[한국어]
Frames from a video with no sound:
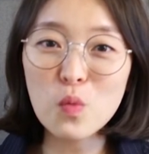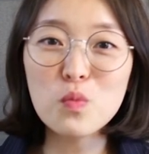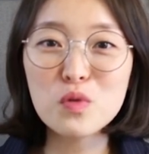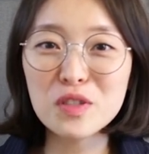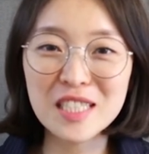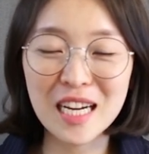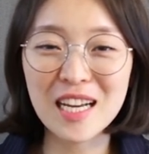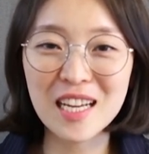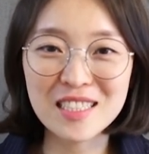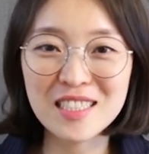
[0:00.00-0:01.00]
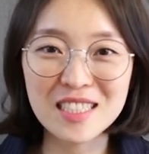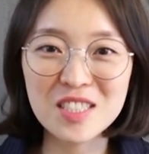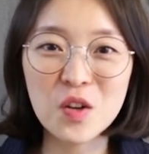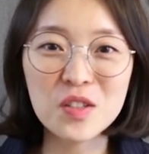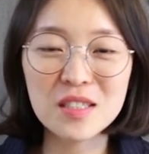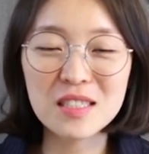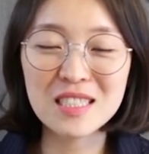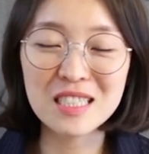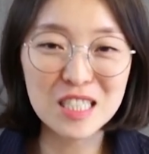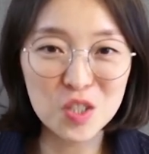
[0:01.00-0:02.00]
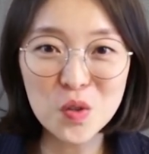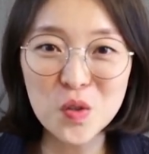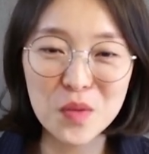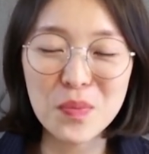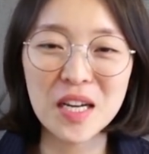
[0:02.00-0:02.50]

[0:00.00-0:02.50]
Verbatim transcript: 공부를 잘하는 그런 긍정적인